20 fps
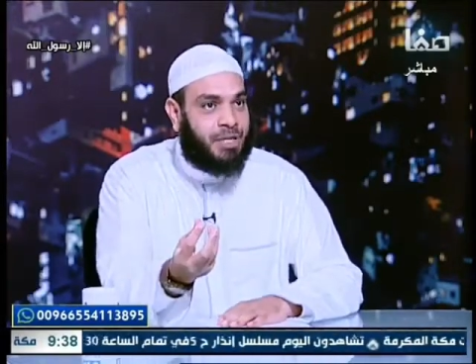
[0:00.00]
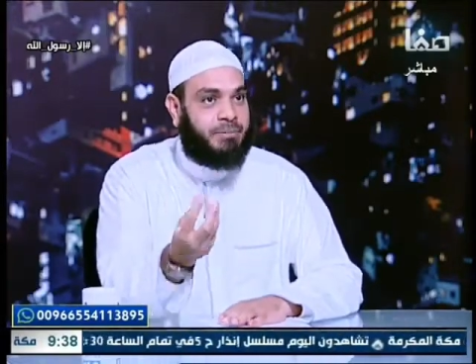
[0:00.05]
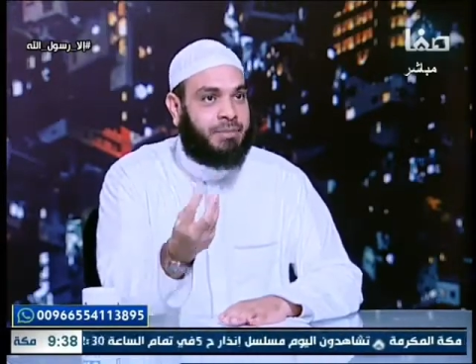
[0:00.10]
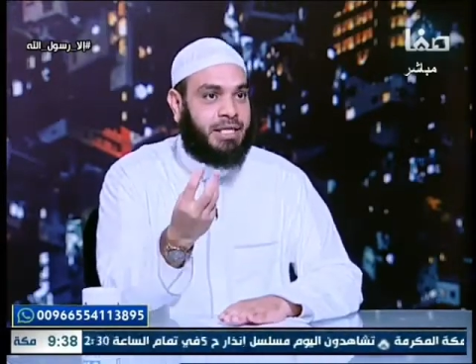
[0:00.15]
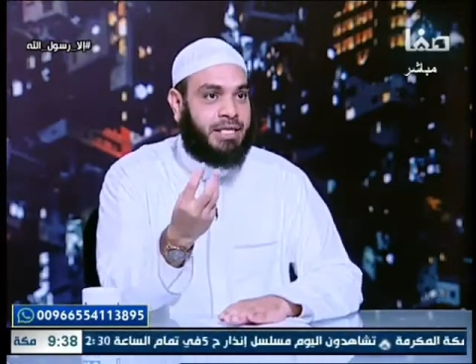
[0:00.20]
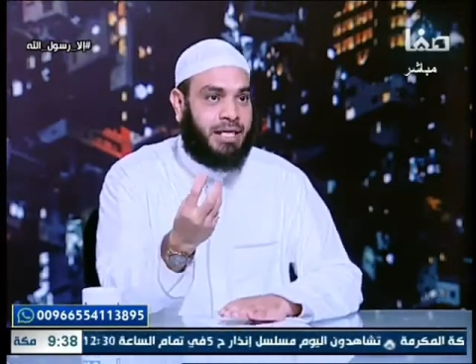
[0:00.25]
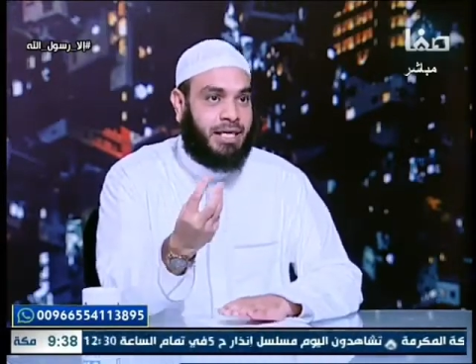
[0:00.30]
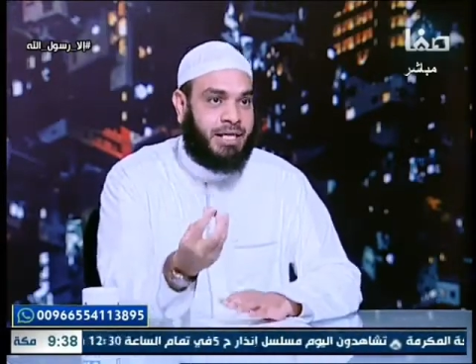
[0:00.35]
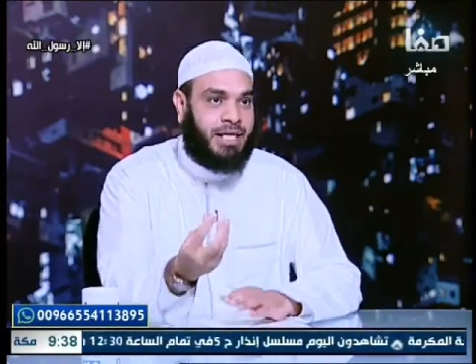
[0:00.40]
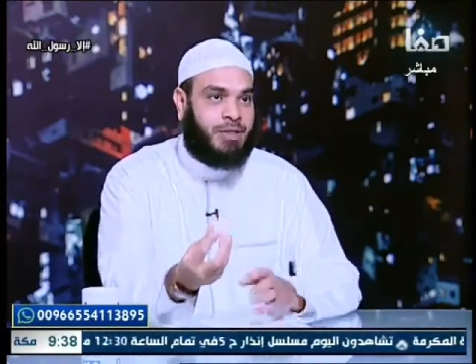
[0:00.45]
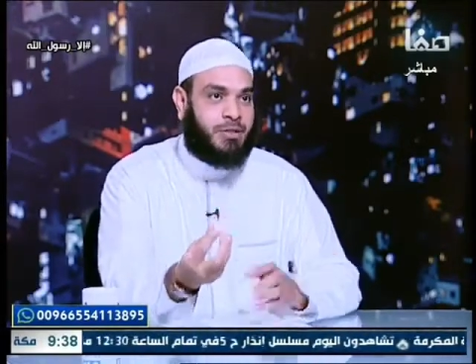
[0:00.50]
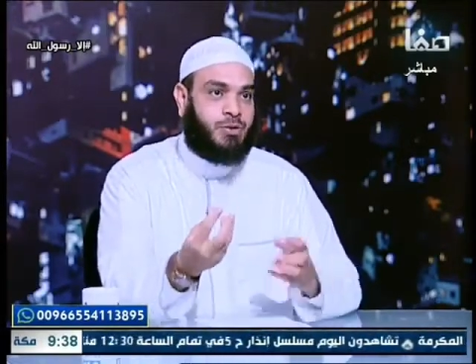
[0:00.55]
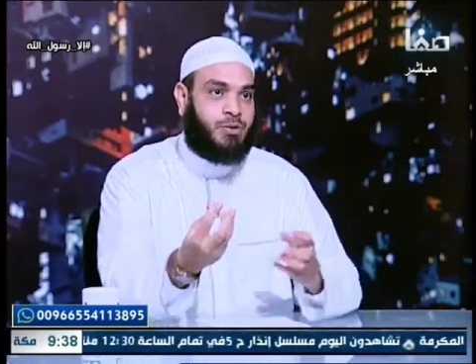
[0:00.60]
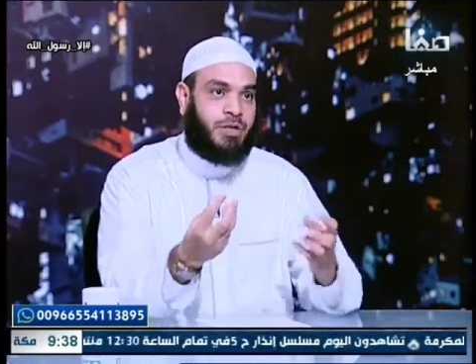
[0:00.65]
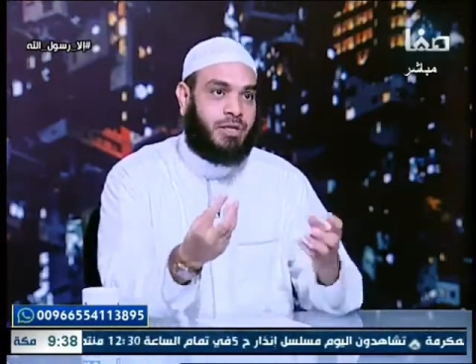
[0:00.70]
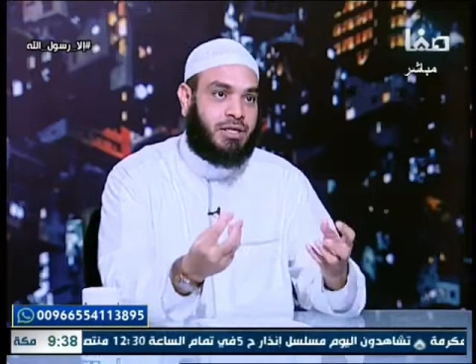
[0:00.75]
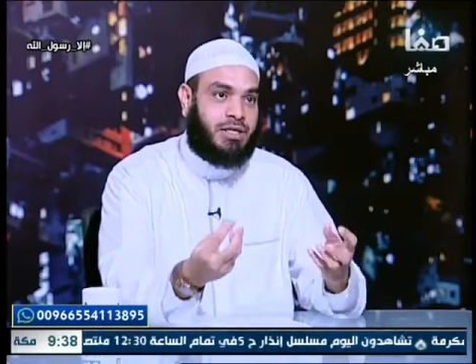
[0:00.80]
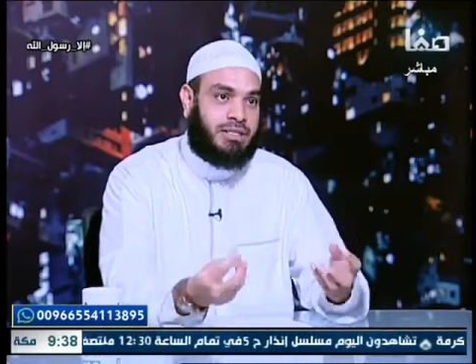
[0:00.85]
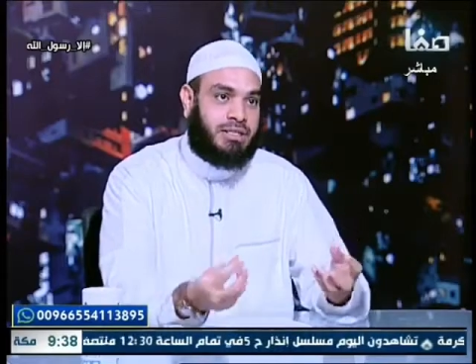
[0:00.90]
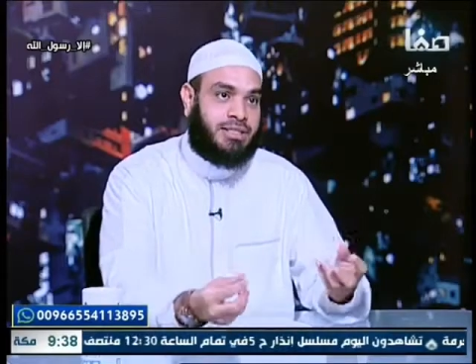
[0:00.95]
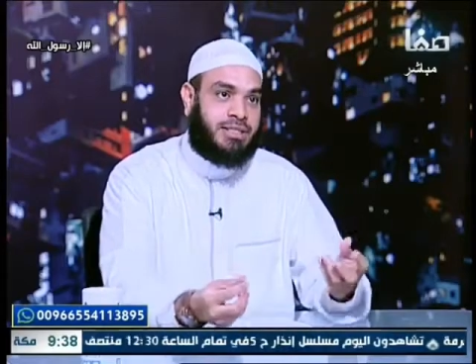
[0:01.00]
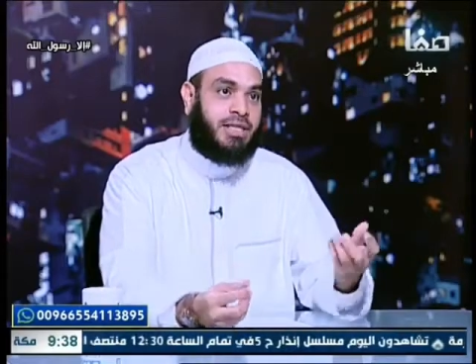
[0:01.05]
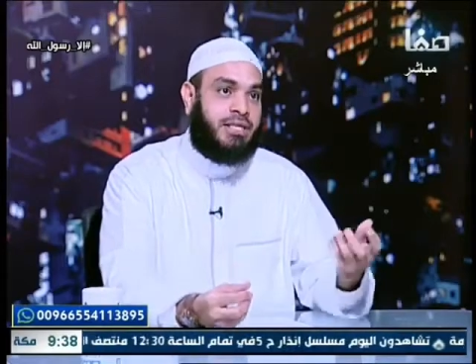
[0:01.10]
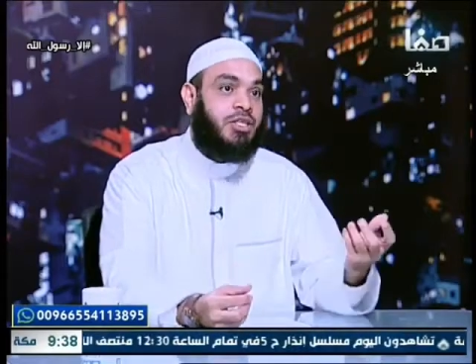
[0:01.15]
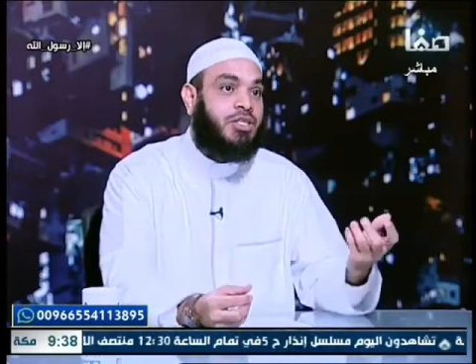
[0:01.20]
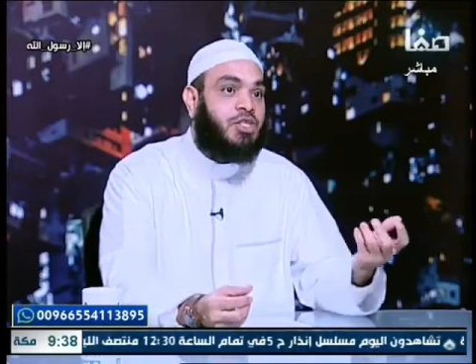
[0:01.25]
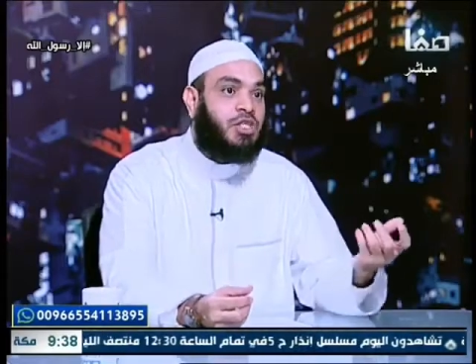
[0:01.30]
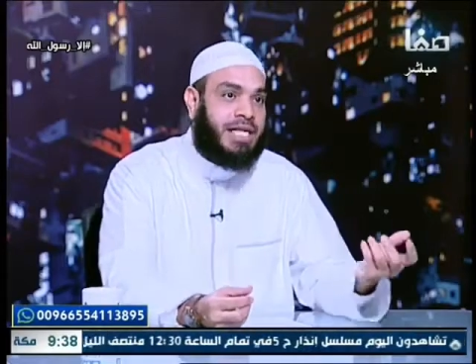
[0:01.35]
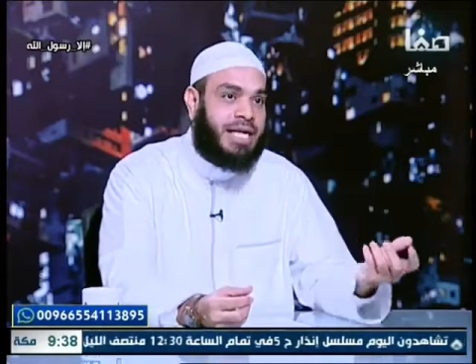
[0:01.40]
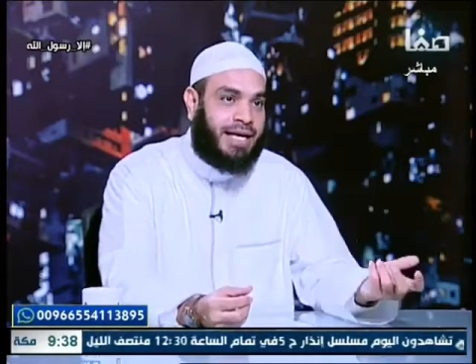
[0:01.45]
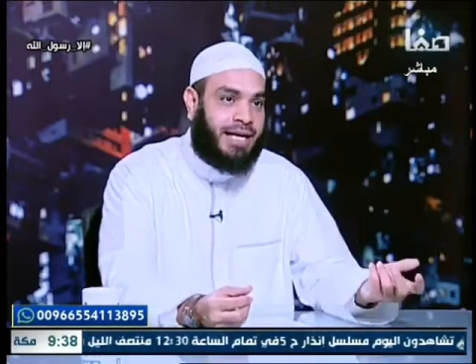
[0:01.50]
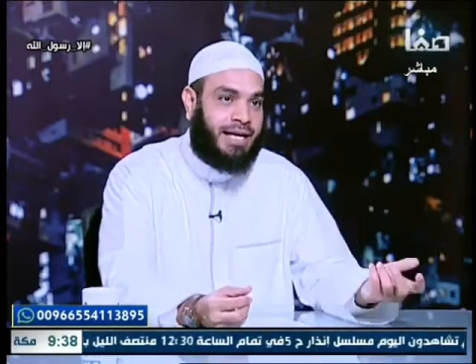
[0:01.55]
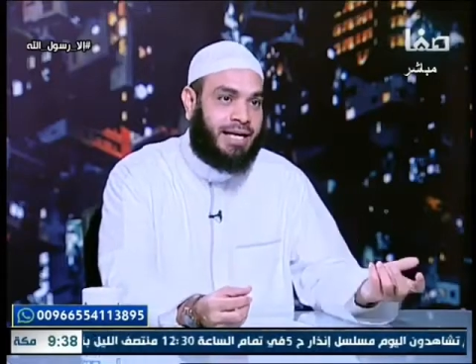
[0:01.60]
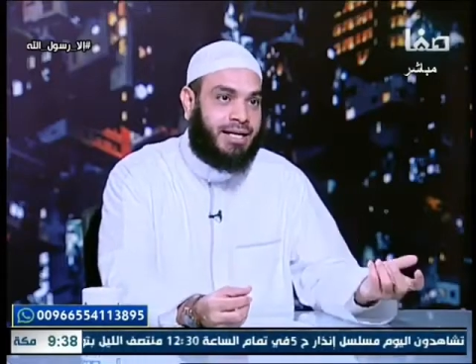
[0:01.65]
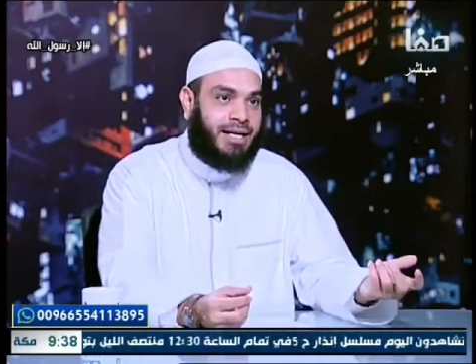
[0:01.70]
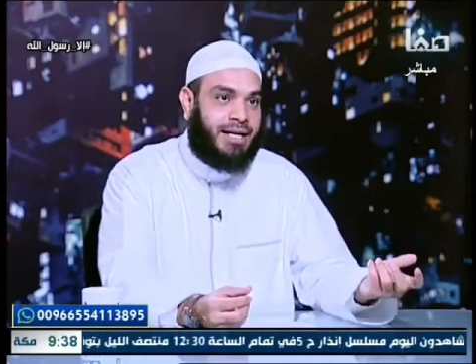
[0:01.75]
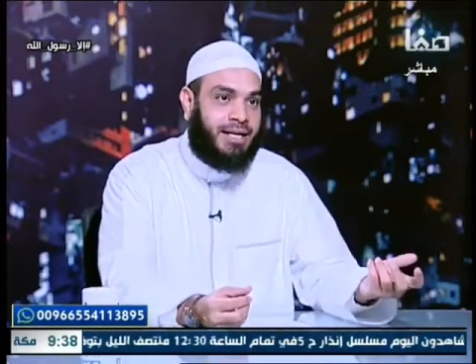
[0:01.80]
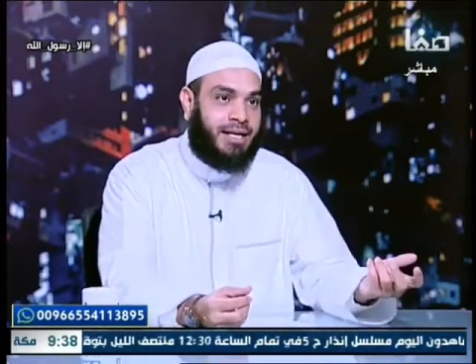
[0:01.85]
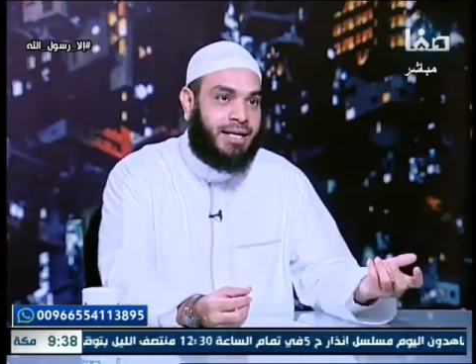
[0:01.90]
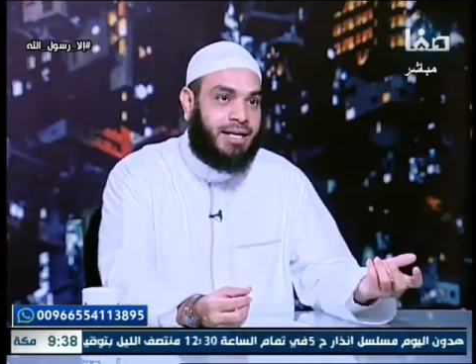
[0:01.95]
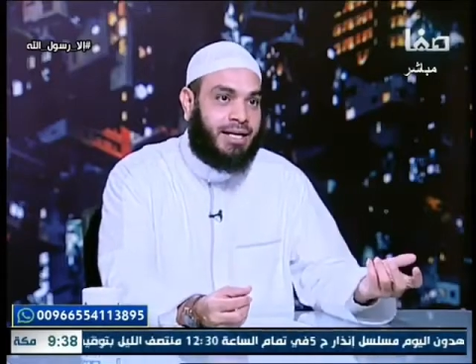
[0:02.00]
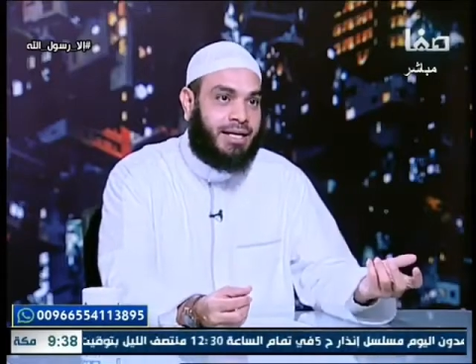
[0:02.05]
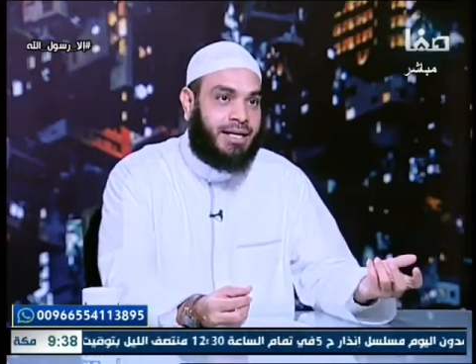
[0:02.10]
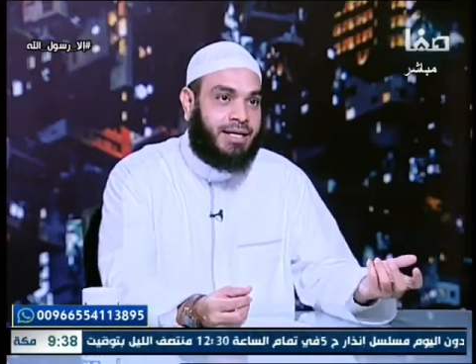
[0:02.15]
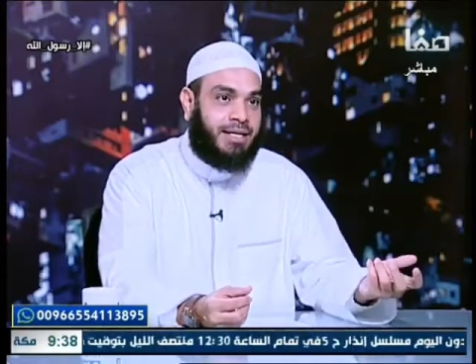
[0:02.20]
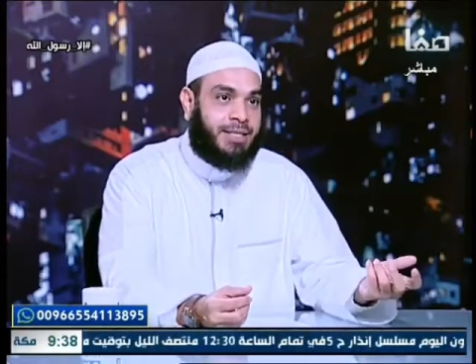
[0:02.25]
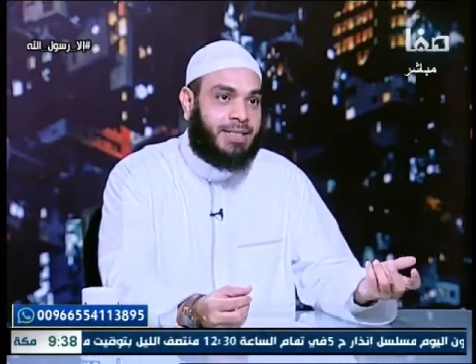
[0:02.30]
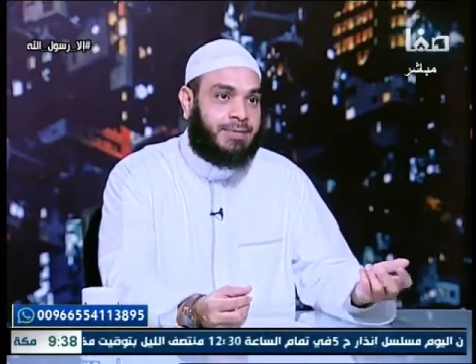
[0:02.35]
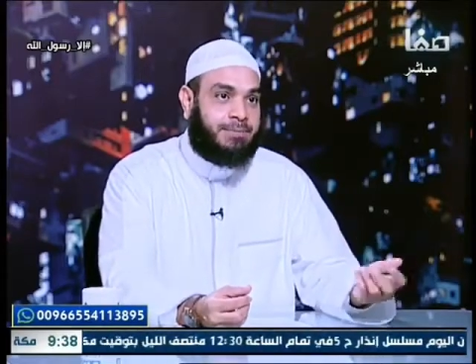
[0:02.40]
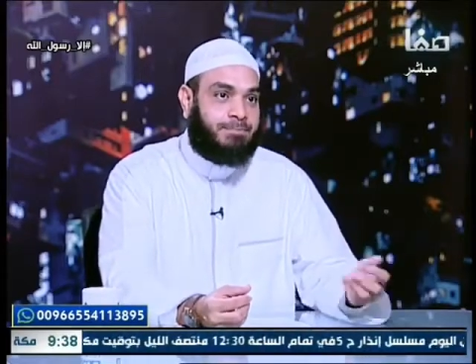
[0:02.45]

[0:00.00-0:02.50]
من حيث أردت الإصلاح ده, ده